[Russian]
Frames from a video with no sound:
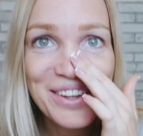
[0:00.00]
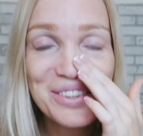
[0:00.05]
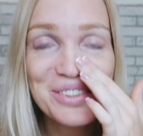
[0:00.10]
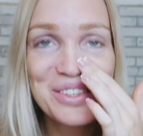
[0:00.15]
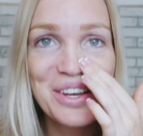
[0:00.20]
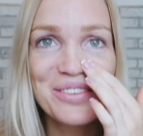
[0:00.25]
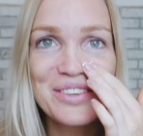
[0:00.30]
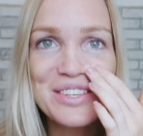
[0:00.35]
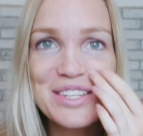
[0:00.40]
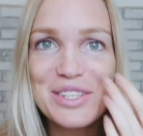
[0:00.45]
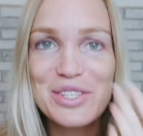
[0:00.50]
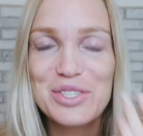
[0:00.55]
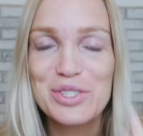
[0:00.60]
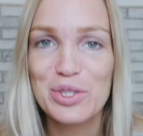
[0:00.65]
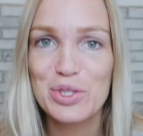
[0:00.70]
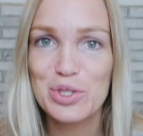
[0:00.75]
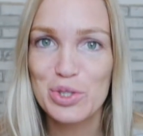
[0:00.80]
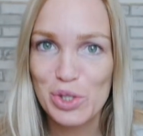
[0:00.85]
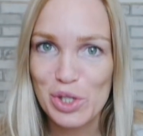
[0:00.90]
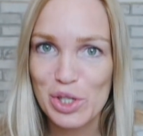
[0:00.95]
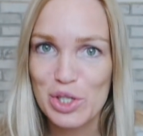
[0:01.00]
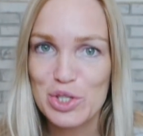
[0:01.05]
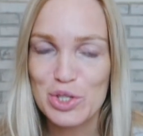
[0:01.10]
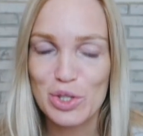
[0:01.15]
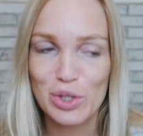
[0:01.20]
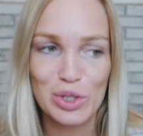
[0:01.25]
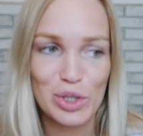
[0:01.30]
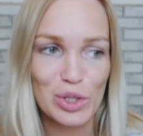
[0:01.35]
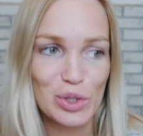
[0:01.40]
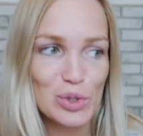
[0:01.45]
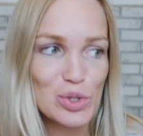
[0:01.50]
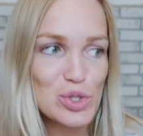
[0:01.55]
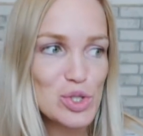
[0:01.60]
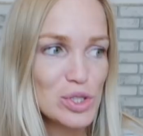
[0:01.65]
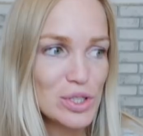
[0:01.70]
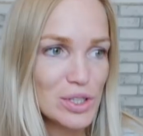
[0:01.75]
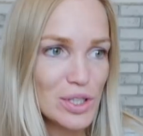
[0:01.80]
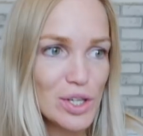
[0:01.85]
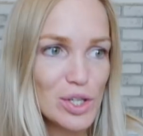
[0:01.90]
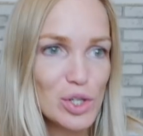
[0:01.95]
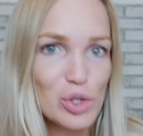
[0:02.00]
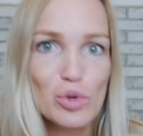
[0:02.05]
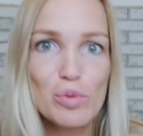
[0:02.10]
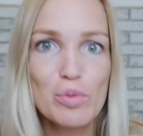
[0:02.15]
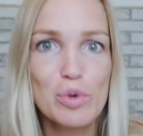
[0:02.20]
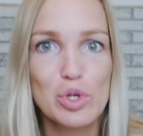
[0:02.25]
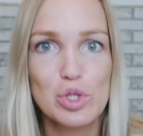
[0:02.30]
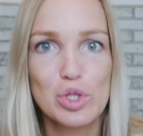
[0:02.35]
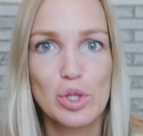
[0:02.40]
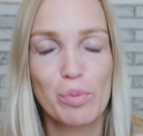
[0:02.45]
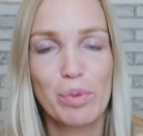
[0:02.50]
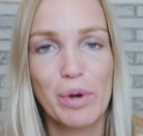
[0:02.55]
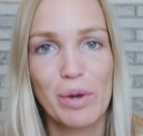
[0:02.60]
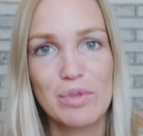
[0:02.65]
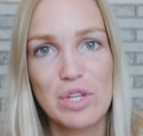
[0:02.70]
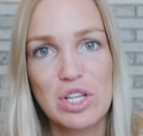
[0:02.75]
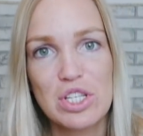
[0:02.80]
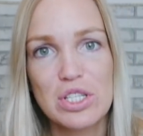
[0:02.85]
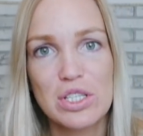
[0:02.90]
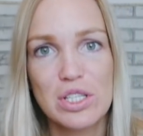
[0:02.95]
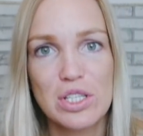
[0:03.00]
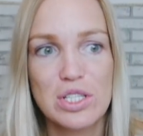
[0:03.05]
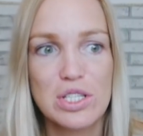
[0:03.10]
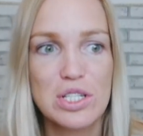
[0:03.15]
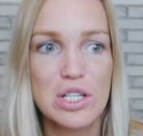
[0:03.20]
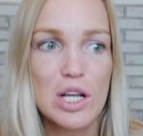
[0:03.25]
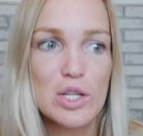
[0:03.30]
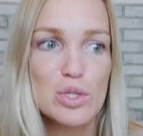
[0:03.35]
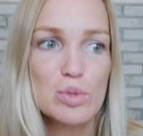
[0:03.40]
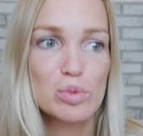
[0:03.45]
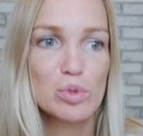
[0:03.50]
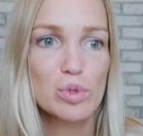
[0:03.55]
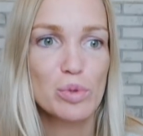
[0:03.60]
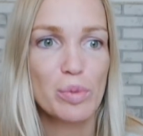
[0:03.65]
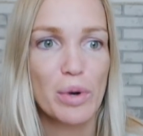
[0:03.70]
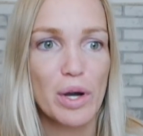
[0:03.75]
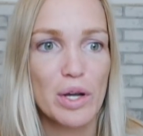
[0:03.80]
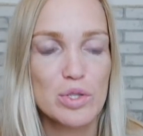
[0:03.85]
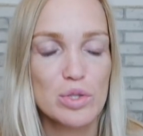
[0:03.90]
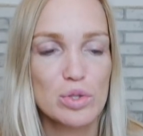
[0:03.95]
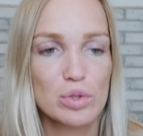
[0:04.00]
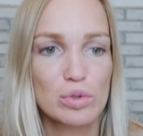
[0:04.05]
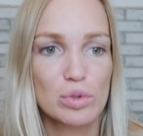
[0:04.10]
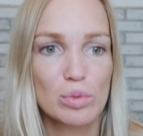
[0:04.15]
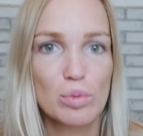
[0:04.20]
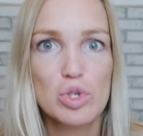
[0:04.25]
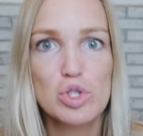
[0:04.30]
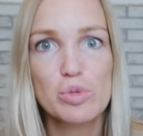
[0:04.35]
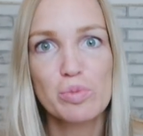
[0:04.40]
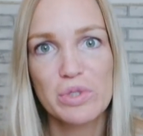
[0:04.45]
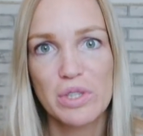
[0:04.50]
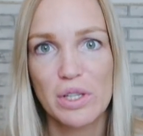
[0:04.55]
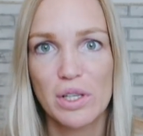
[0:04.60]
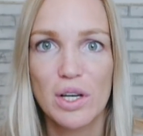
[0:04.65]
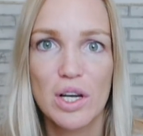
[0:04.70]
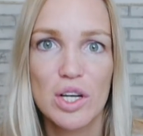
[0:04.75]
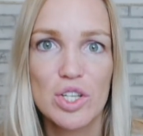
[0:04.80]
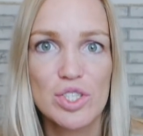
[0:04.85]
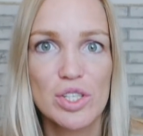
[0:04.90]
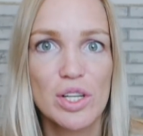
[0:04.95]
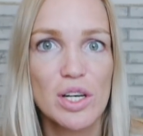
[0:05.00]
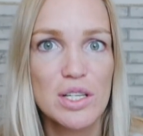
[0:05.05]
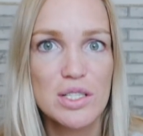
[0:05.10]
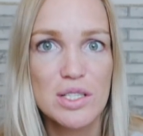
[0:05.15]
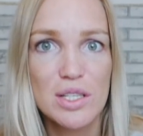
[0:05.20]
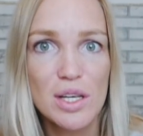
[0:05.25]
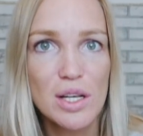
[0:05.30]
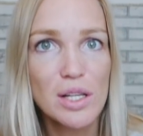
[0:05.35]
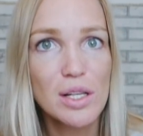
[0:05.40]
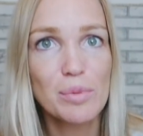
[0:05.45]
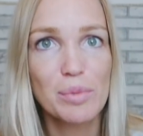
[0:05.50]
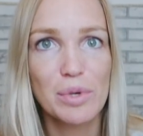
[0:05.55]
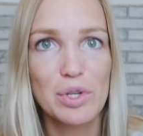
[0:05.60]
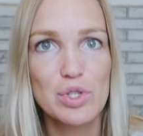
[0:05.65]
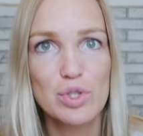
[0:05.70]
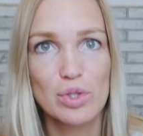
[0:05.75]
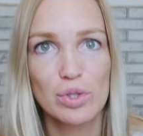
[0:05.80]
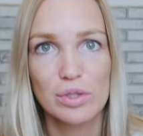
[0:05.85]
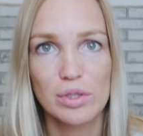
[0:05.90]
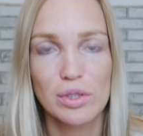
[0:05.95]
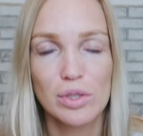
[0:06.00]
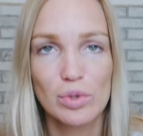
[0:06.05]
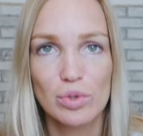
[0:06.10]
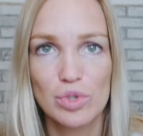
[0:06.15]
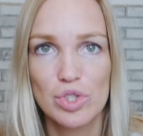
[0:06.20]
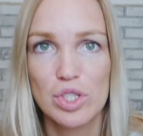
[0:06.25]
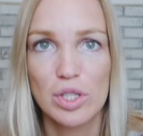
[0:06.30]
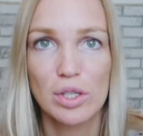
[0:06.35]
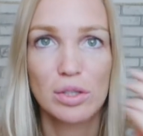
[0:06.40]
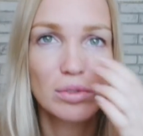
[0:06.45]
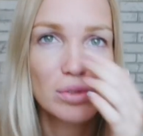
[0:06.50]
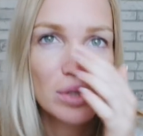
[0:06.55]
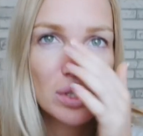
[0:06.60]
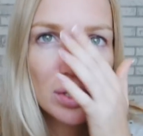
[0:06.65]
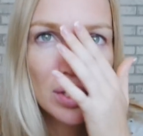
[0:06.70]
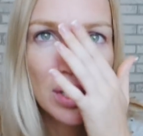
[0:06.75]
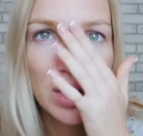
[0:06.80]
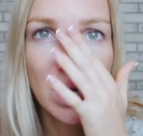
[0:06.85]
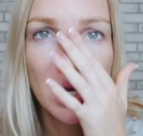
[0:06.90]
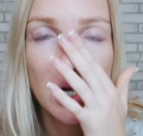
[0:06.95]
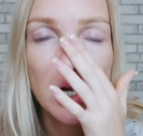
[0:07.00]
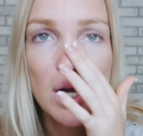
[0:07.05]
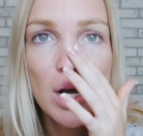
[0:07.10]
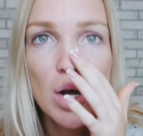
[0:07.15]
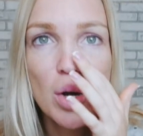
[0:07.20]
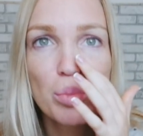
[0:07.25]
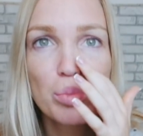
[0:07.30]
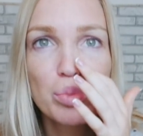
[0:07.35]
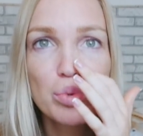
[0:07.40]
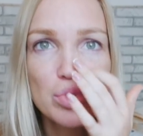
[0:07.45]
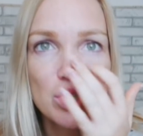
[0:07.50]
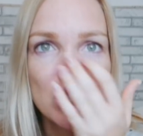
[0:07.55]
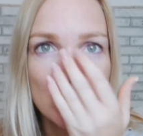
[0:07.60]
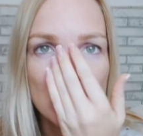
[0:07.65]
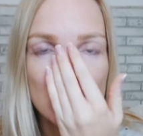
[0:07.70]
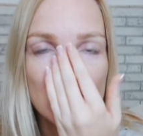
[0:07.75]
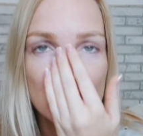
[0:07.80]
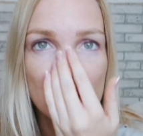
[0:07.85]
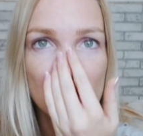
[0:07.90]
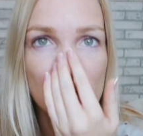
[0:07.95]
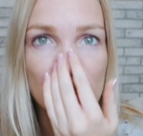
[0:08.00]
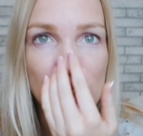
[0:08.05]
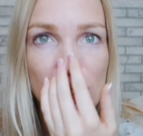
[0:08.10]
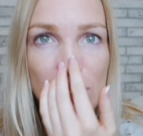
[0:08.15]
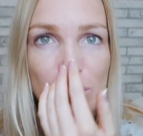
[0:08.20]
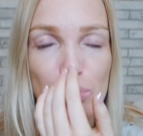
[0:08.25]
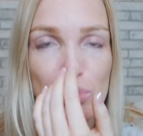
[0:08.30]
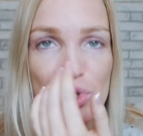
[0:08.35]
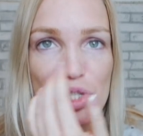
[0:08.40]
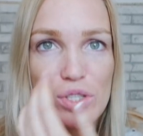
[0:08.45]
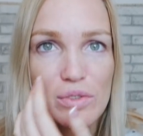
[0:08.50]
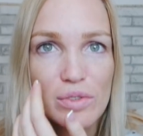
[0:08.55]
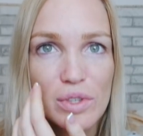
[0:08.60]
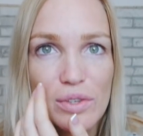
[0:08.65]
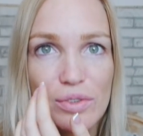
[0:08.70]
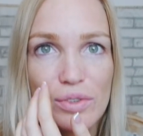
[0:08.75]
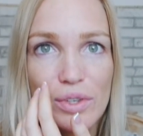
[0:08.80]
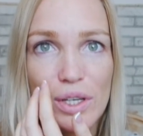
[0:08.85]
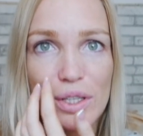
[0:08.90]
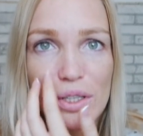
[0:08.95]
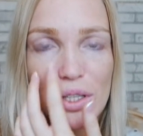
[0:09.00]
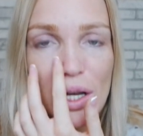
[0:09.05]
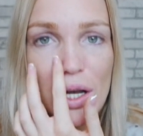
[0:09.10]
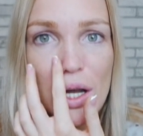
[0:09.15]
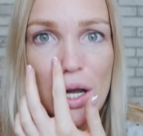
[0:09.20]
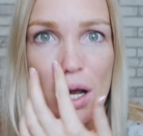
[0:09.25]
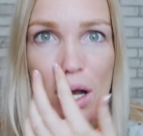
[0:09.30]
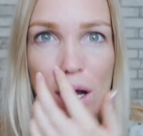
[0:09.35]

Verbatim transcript: Но я видела, что терли щеткой, но что-то я не думаю, что прям, знаете, нанесла зубную пасту. Ну, может быть, она, конечно, разъела мои черные точки, но для пущей, э, пущего эффекта.